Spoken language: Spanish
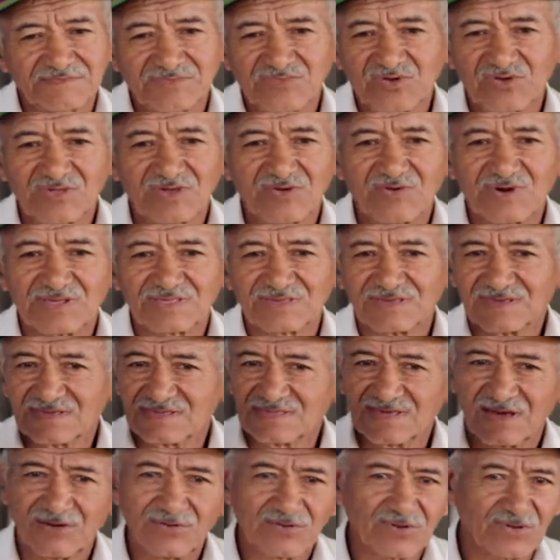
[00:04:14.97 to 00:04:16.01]
yo digo así,
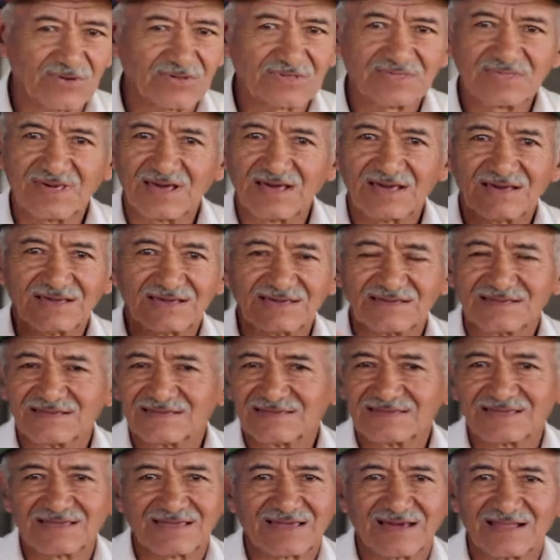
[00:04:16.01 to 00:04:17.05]
sabrosa
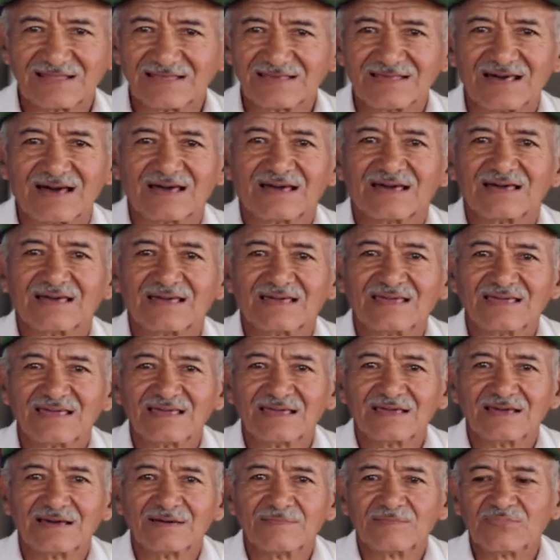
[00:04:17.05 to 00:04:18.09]
de calidad
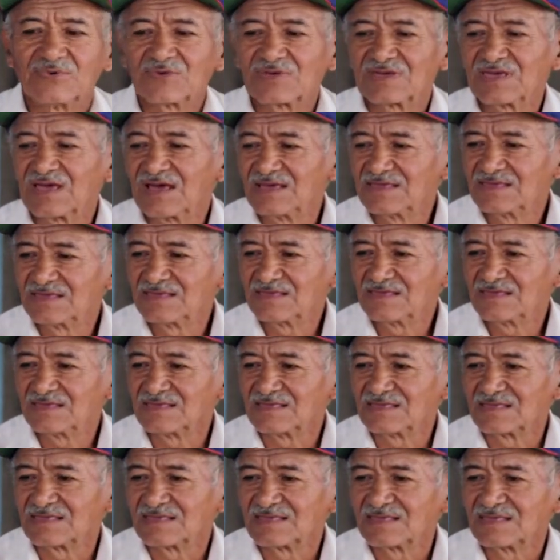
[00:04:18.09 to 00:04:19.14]
porque ahí
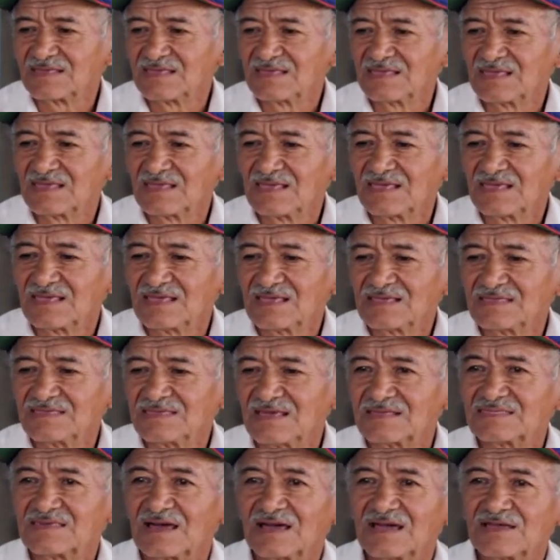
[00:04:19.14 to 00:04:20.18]

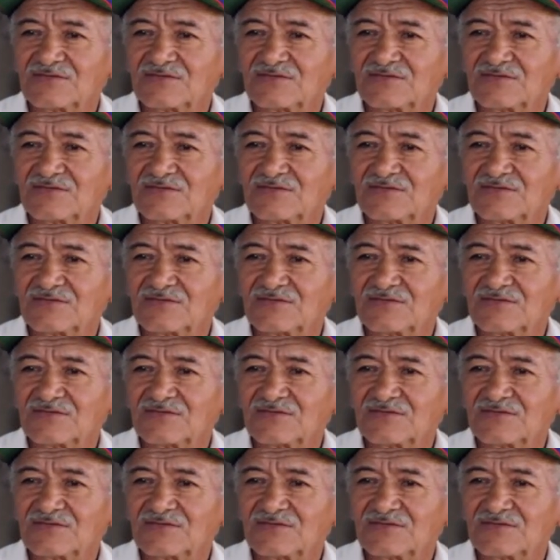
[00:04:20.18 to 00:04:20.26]
ya se han